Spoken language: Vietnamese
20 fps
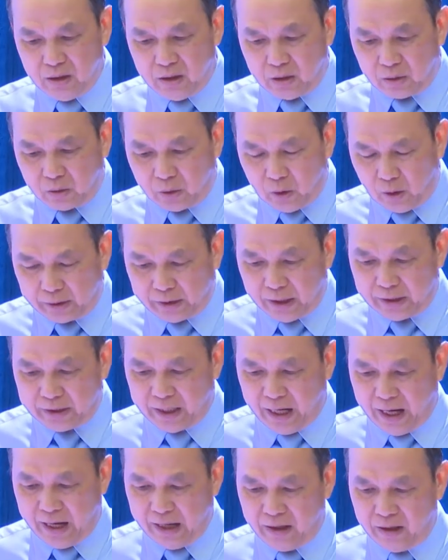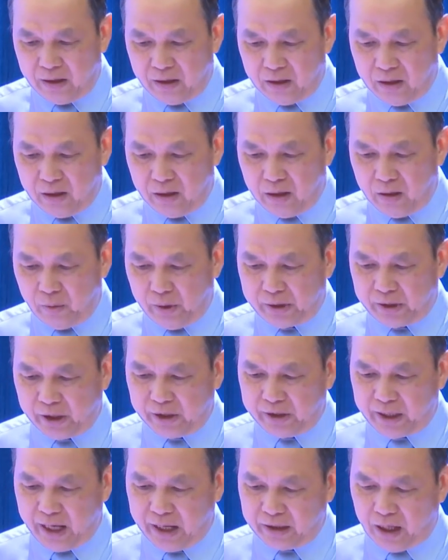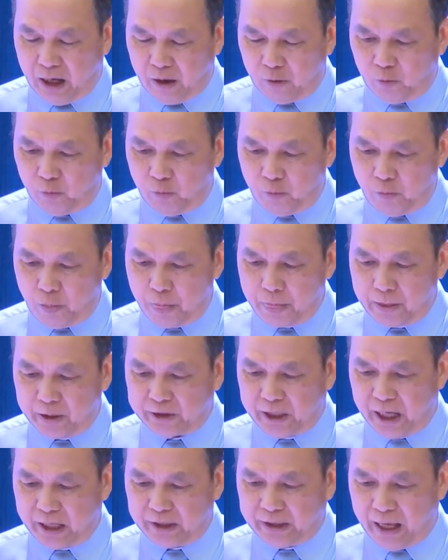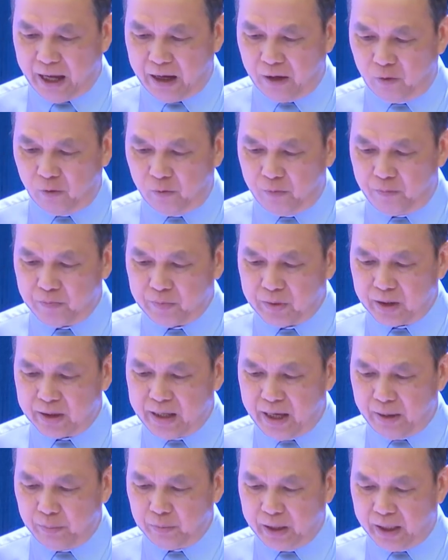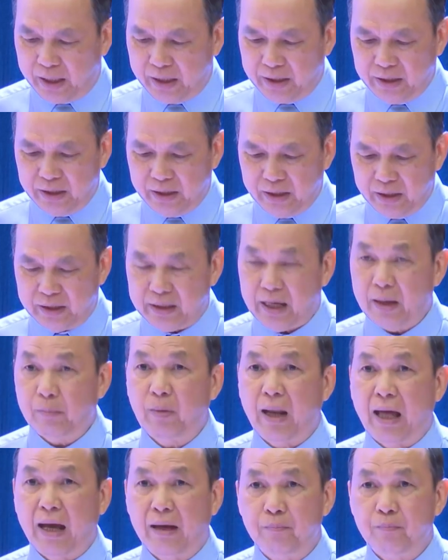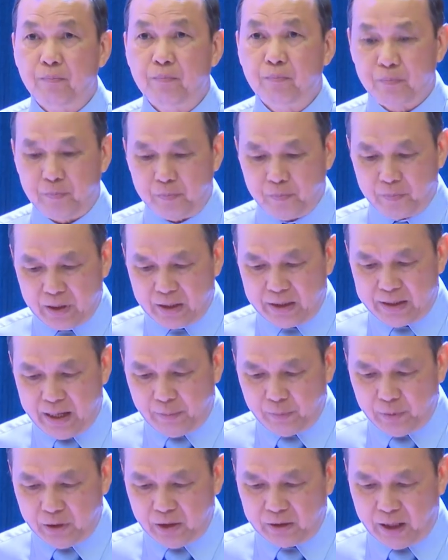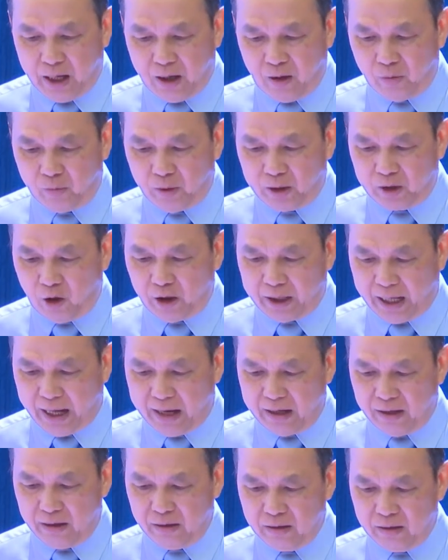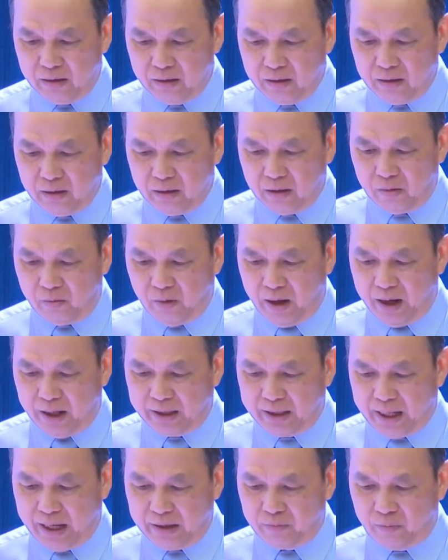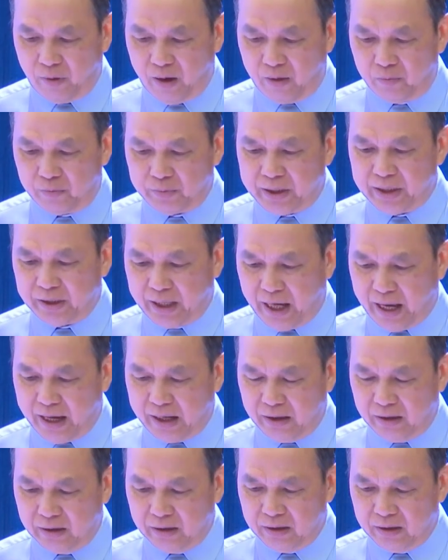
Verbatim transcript: Tôi tin rằng với sự năng động, sáng tạo, dám nghĩ, dám làm dám đương đầu với khó khăn và khát vọng chiến thắng.